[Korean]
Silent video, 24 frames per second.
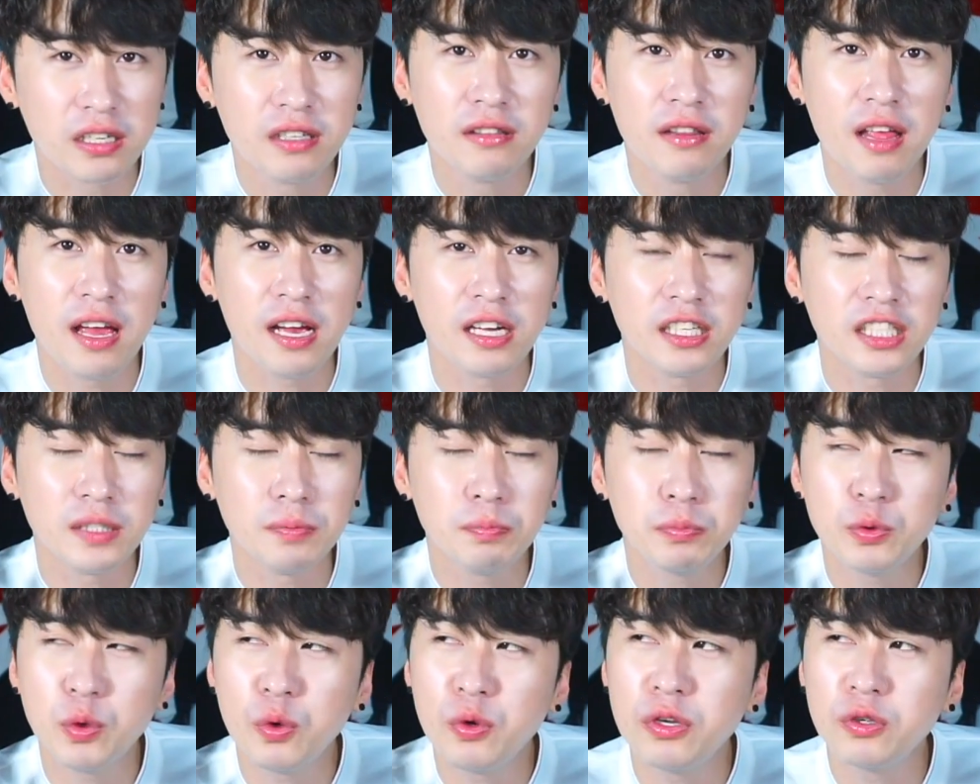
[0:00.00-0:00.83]
근데
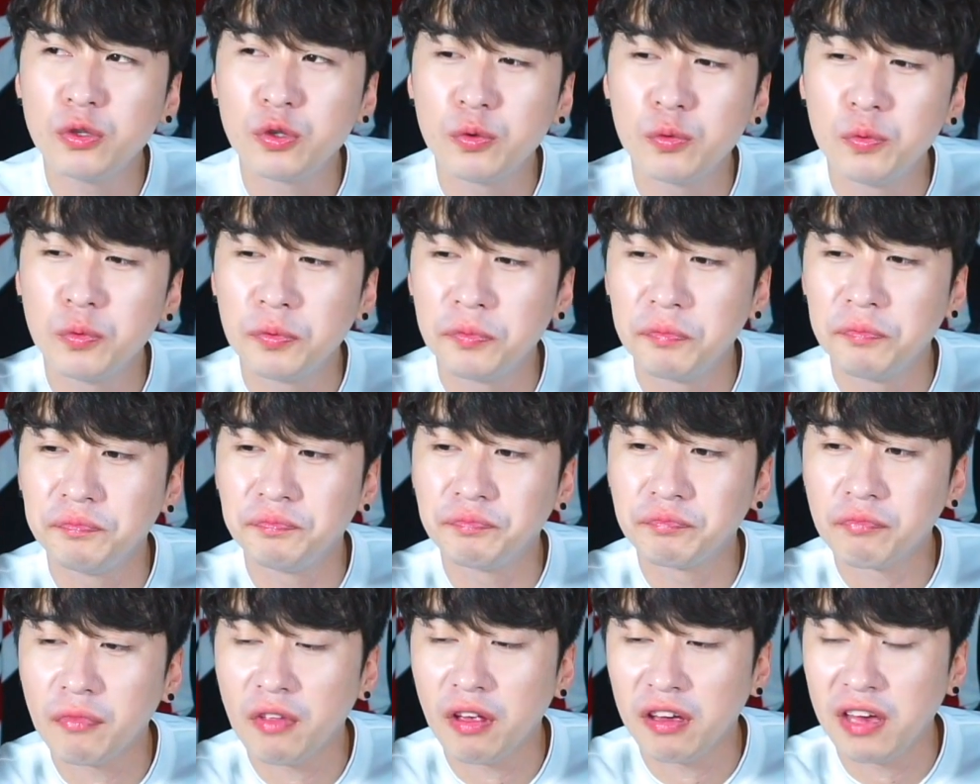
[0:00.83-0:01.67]
10초는
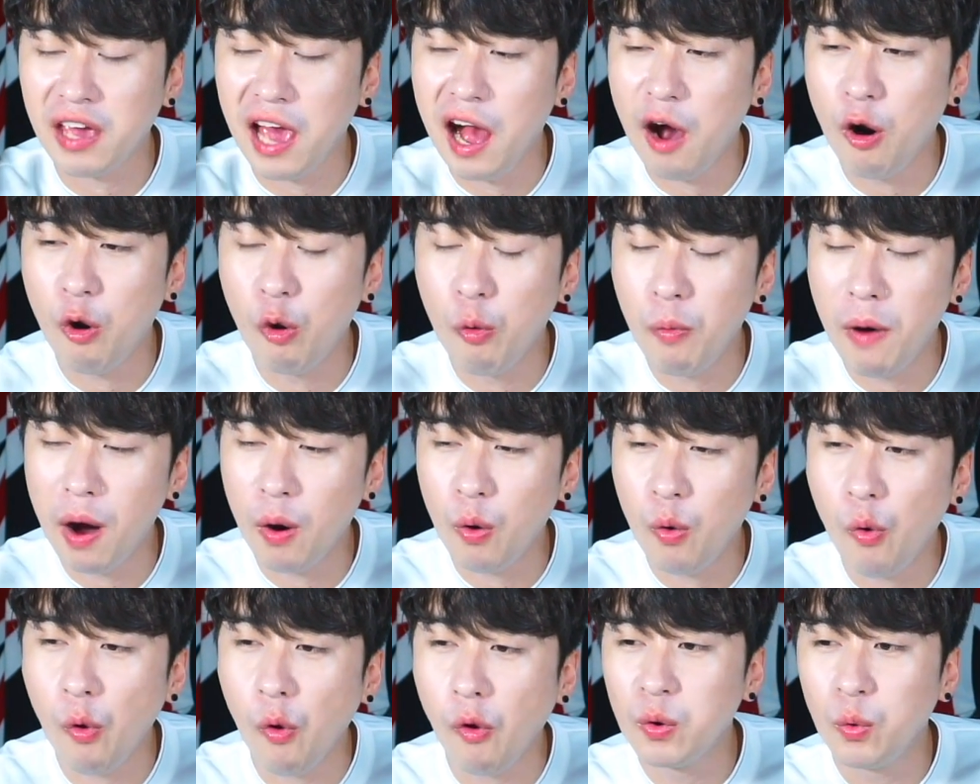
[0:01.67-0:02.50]
좀 갸
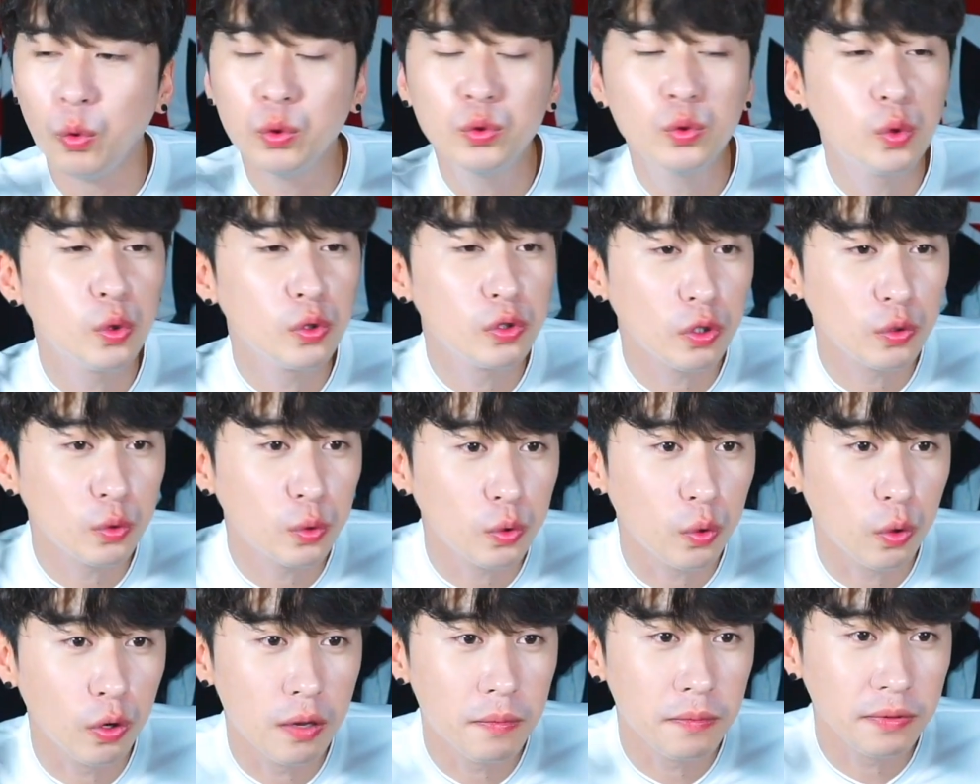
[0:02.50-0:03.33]
오바고 5초
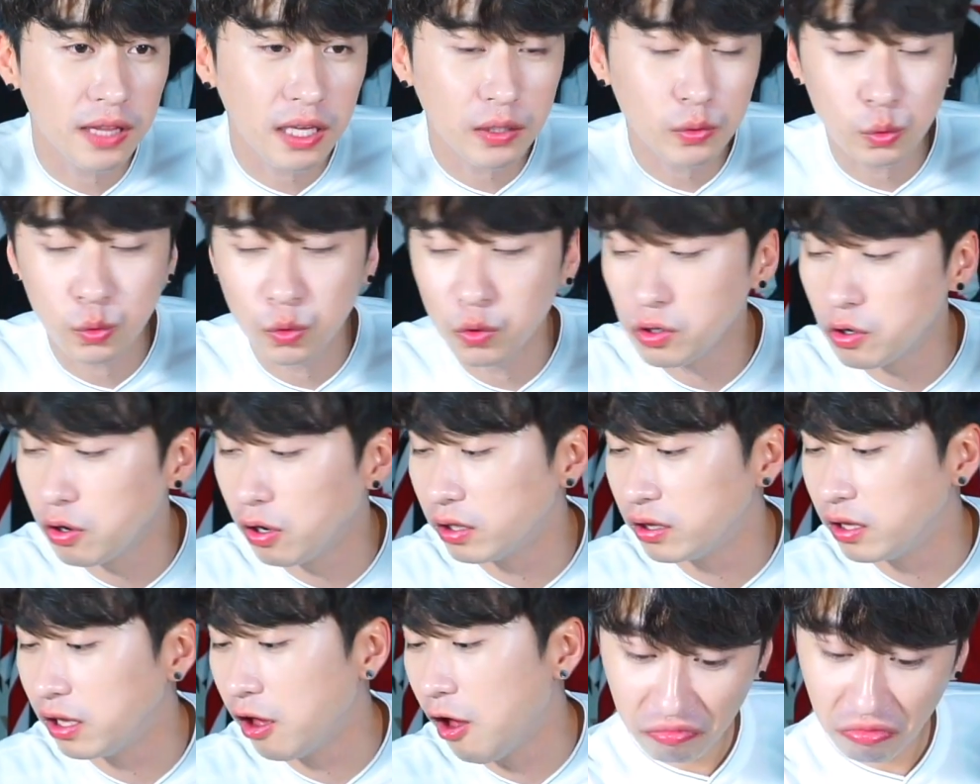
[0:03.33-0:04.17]
정도 돌리면 딱 좋을 것
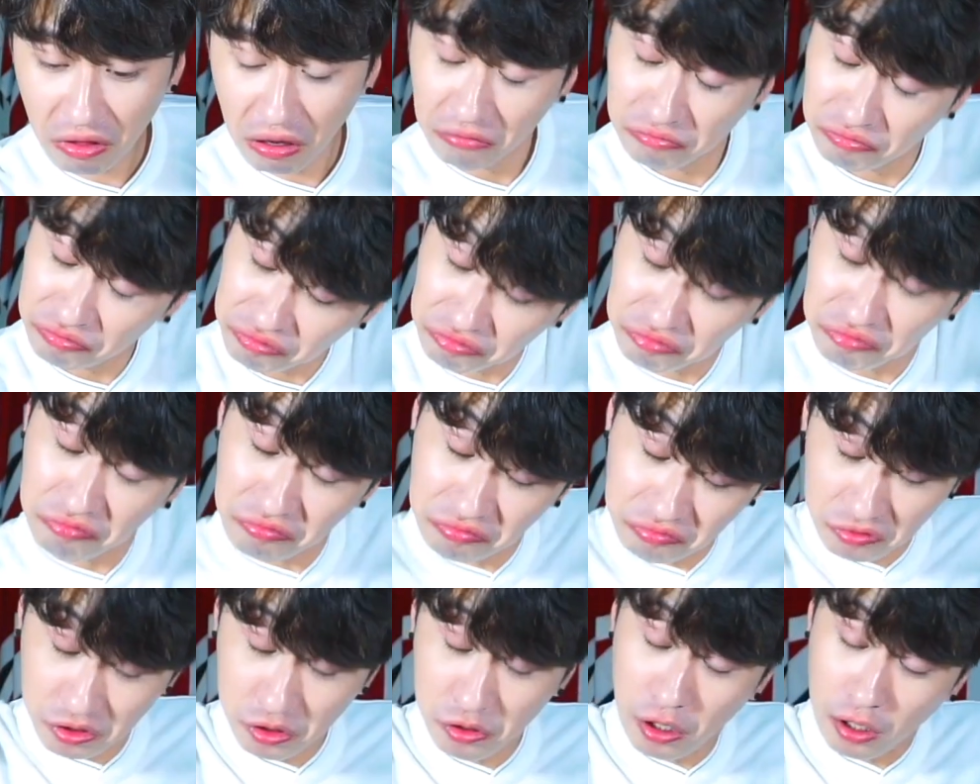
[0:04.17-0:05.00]
같아요.
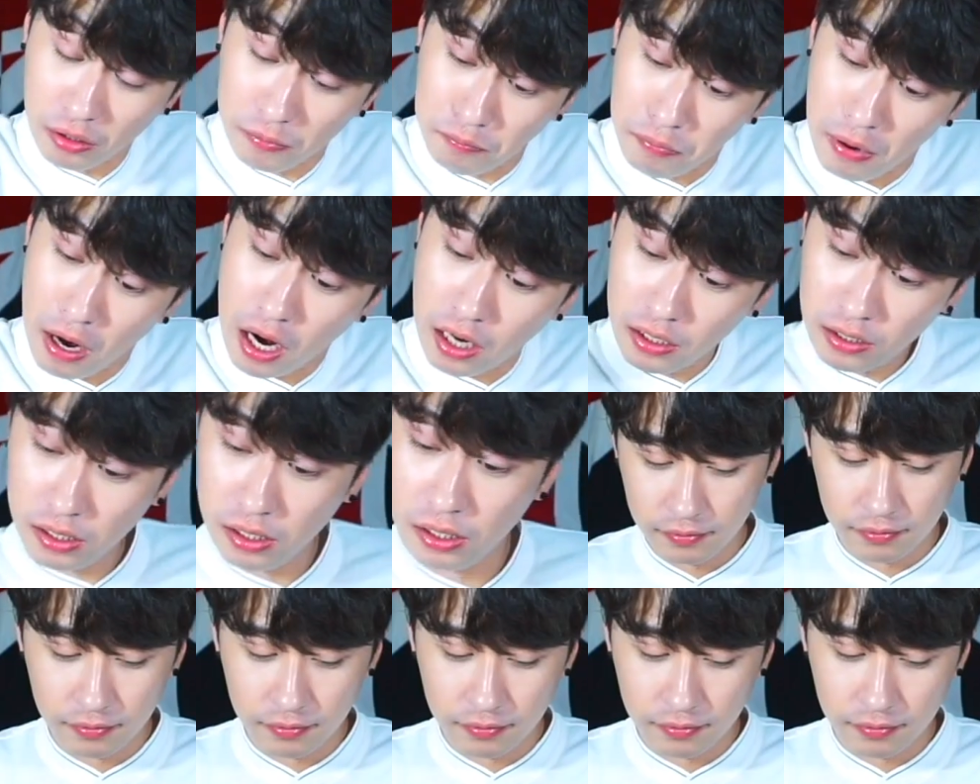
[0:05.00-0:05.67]
Not bad.